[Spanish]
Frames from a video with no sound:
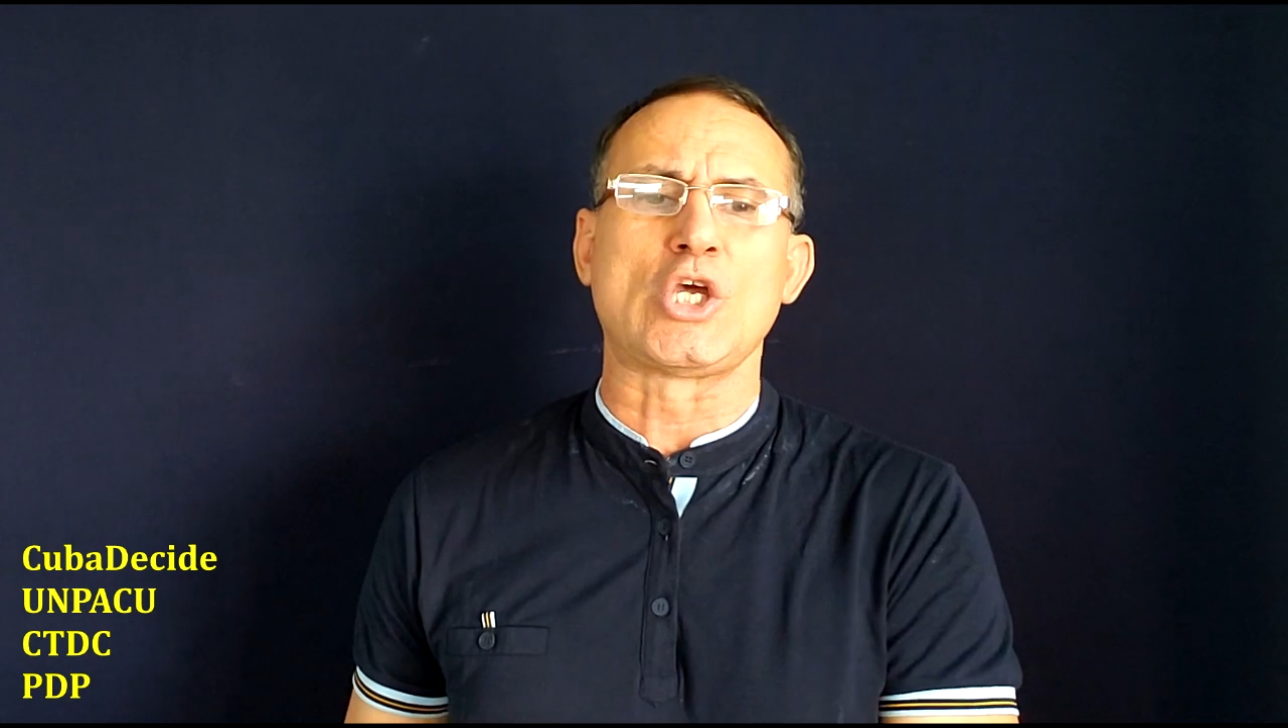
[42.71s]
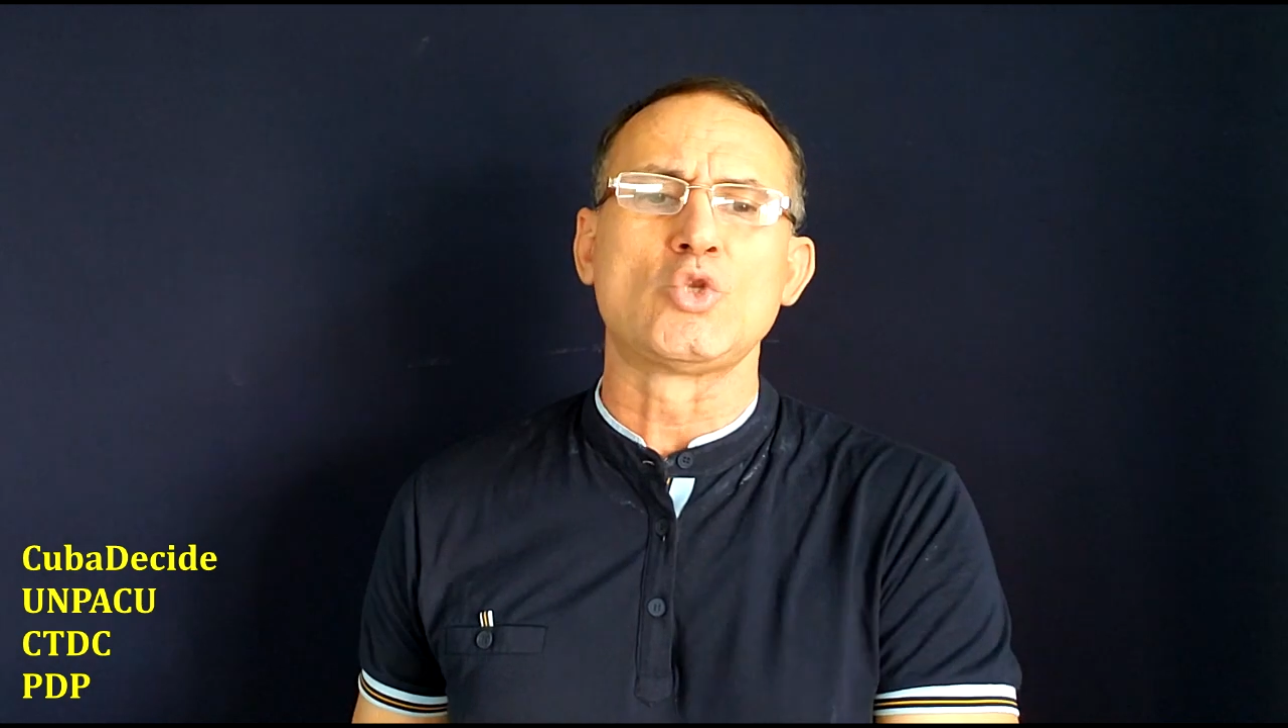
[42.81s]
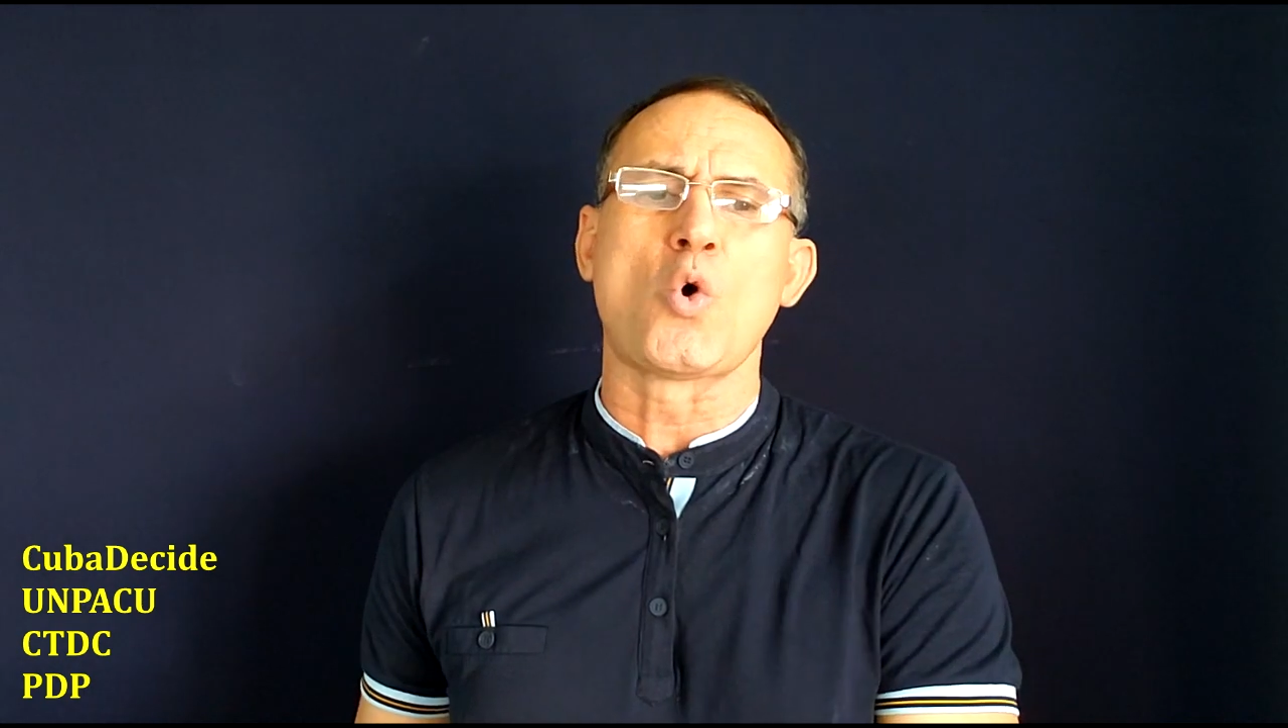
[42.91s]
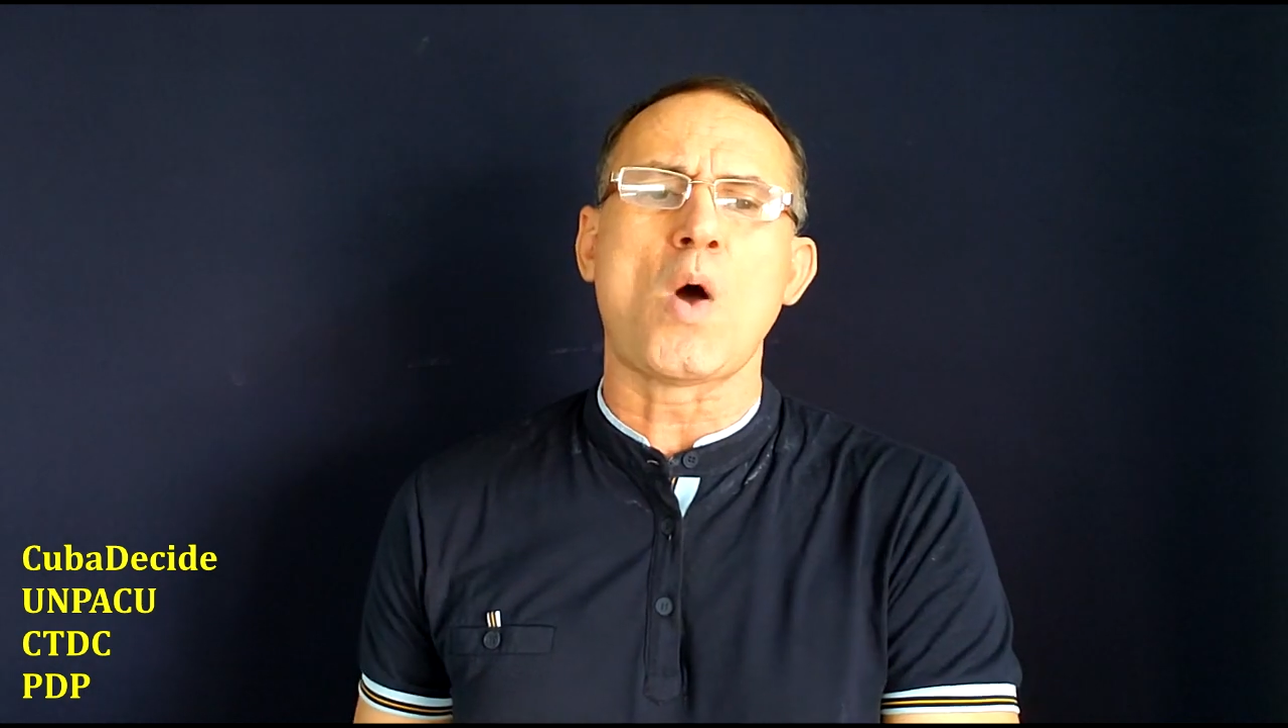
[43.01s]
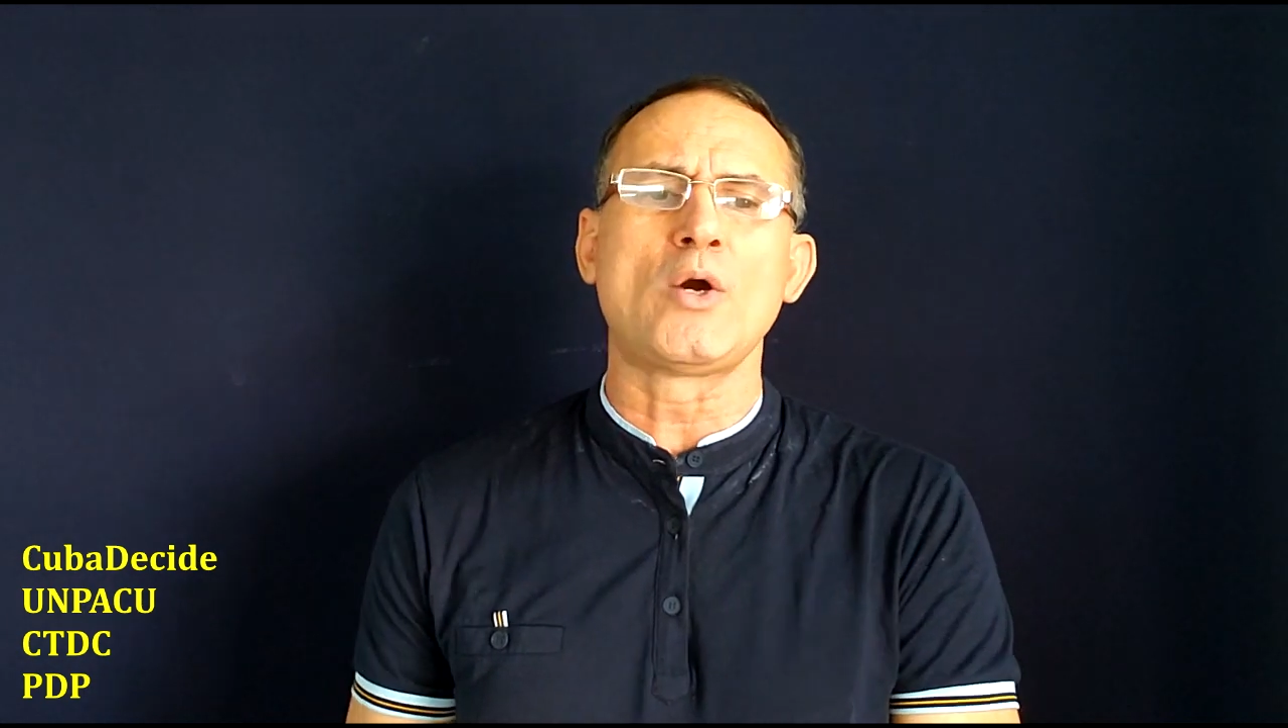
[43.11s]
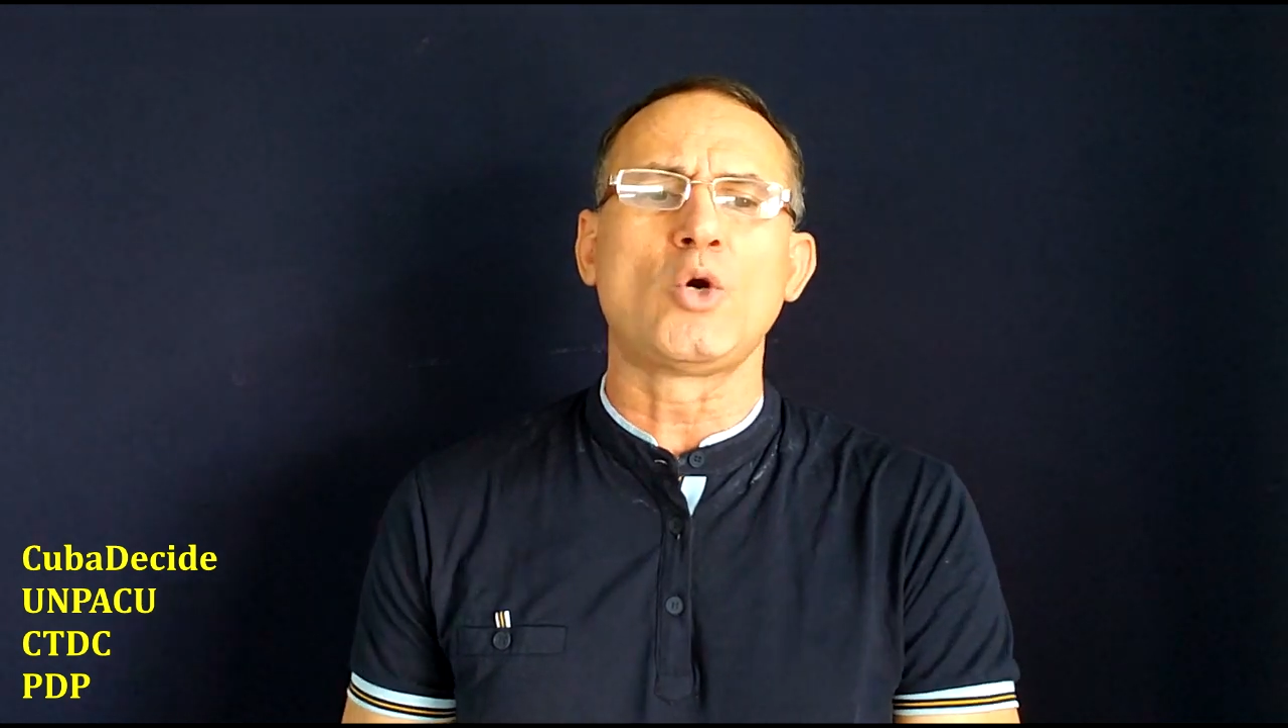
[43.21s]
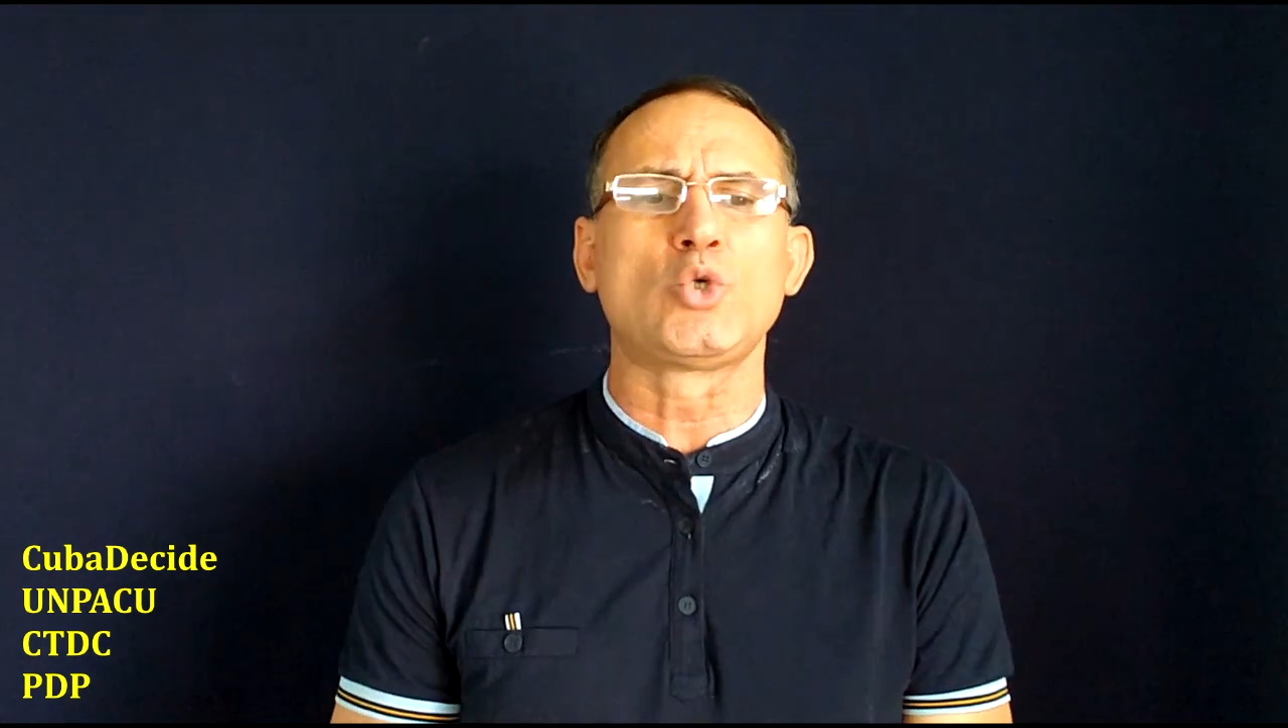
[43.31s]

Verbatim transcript: que no han